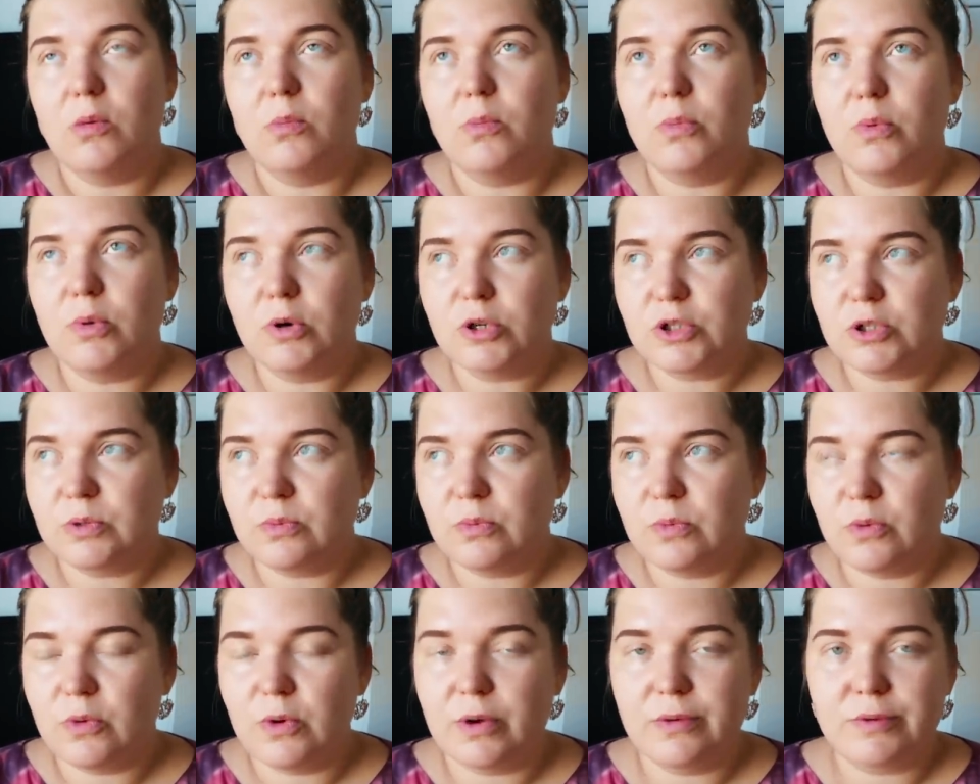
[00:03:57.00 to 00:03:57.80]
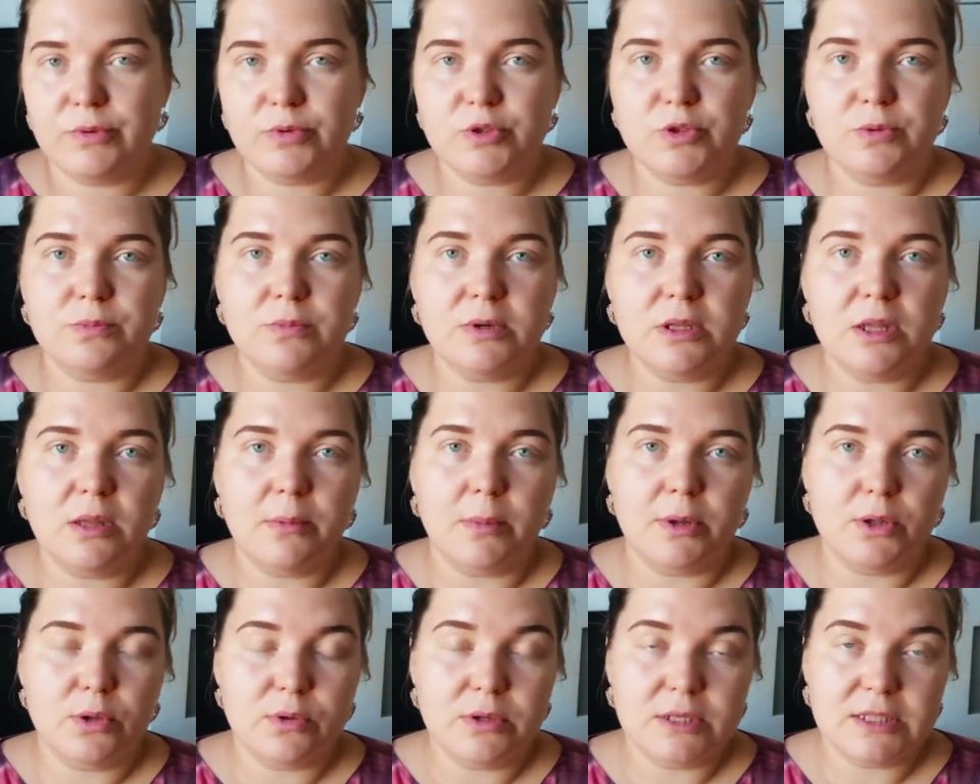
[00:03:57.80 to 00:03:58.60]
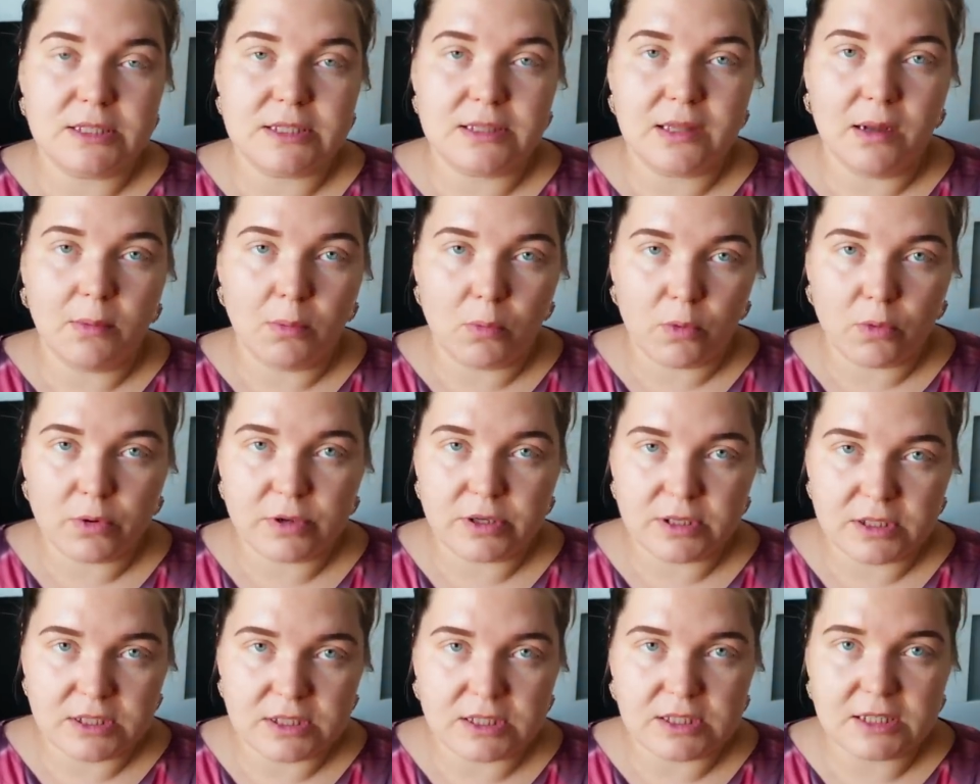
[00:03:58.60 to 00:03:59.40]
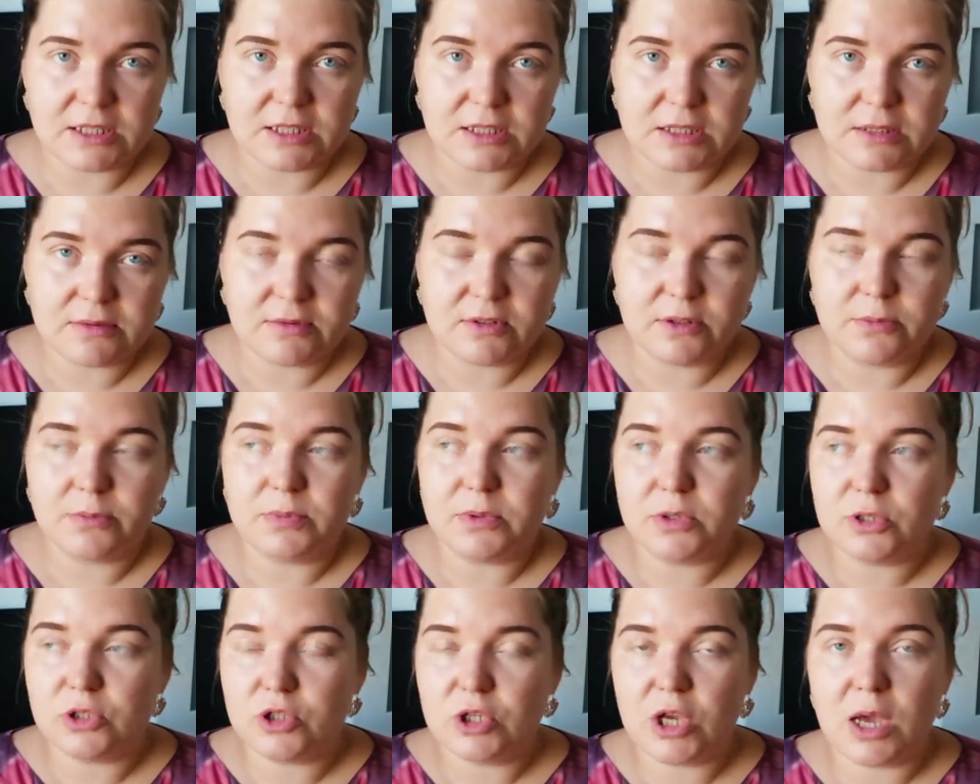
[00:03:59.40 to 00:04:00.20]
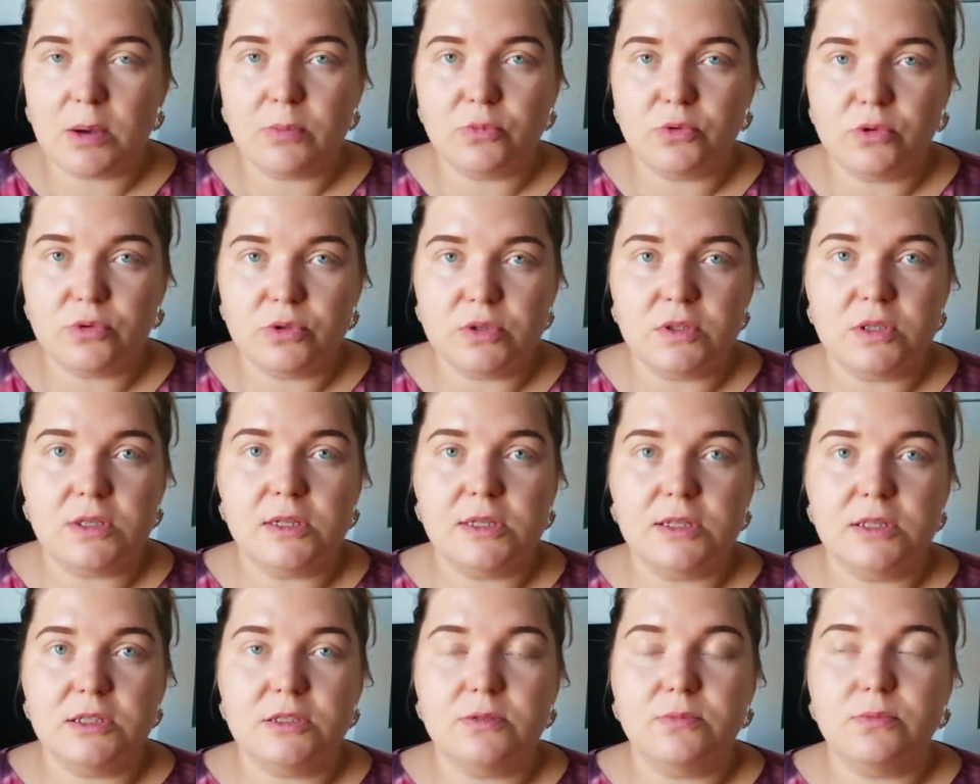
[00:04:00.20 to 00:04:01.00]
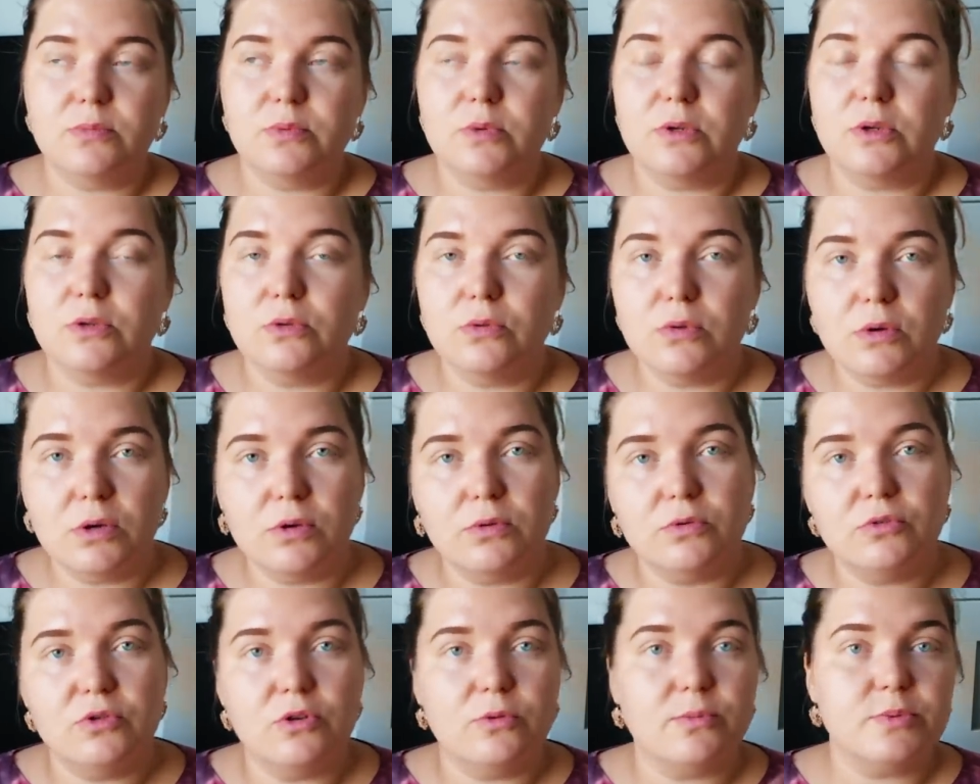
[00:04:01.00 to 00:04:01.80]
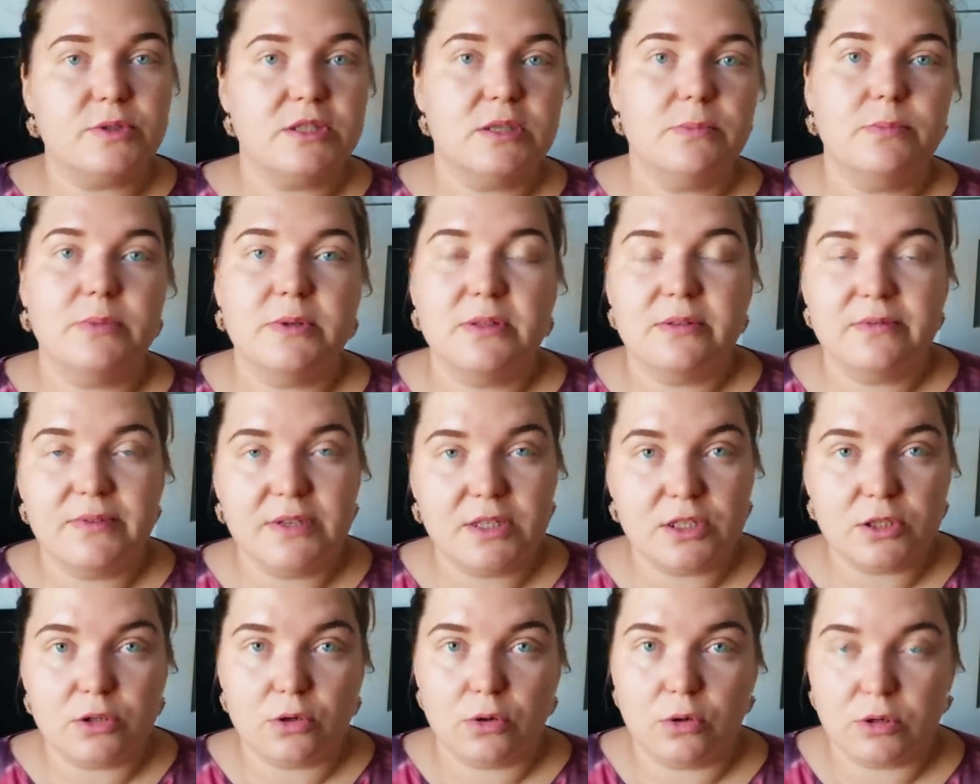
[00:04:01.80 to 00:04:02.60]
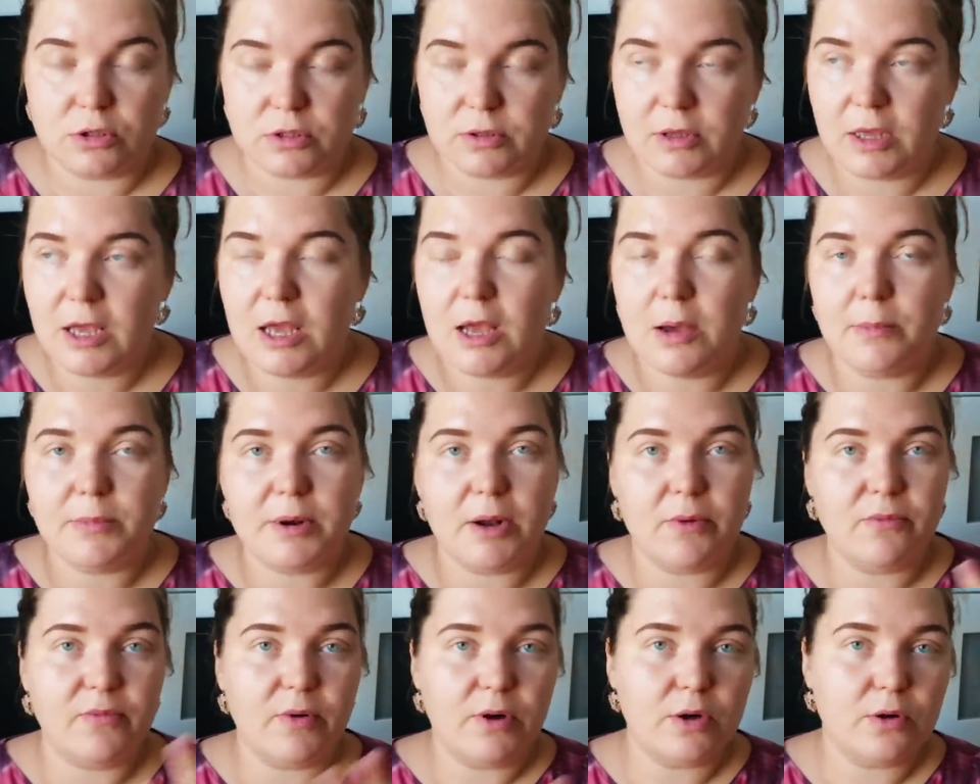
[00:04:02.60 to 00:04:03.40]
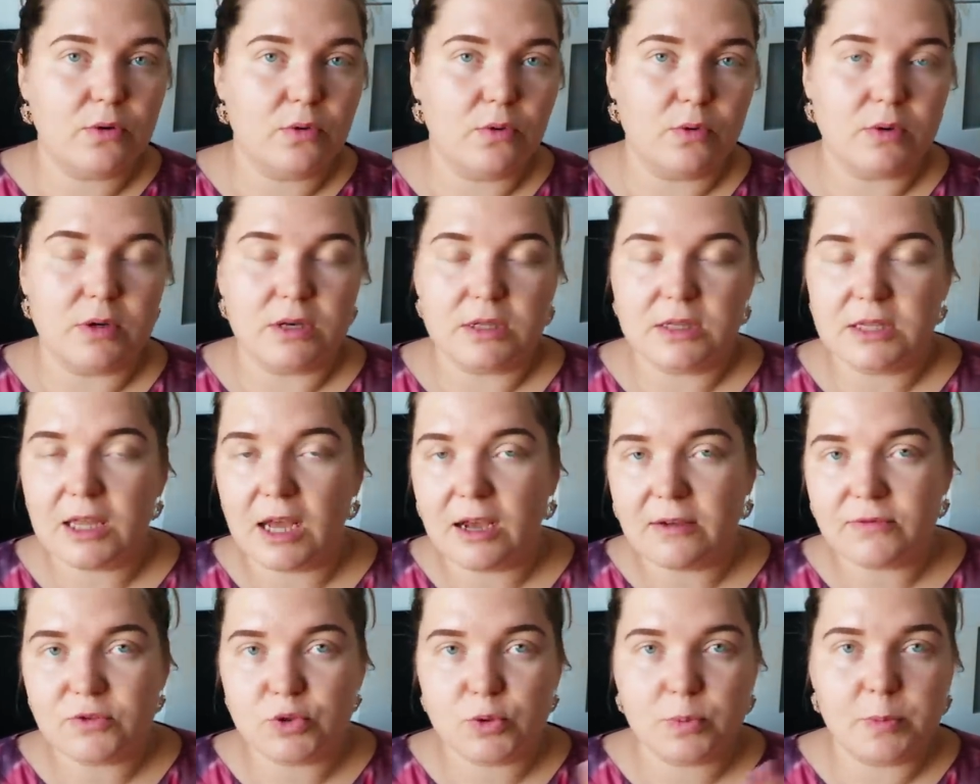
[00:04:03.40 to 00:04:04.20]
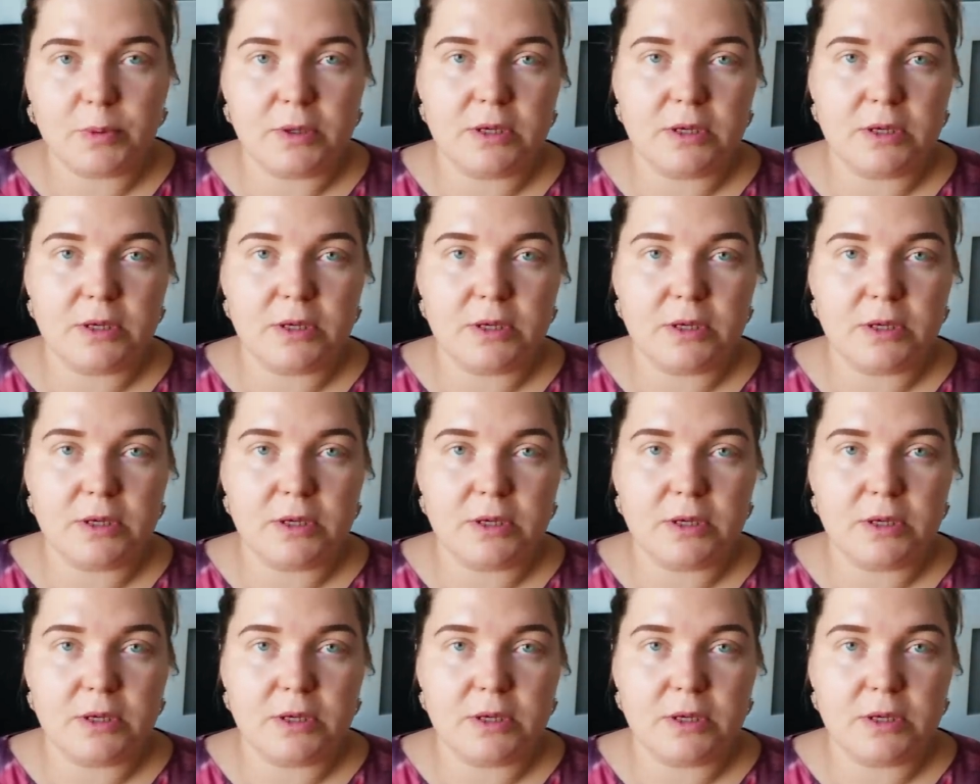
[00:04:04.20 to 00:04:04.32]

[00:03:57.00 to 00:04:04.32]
Боже мой. В общем, мы ломанулись домой. Естественно, приезжаем, у него действительно температура, у него обсыпан весь рот. Прям вокруг рта все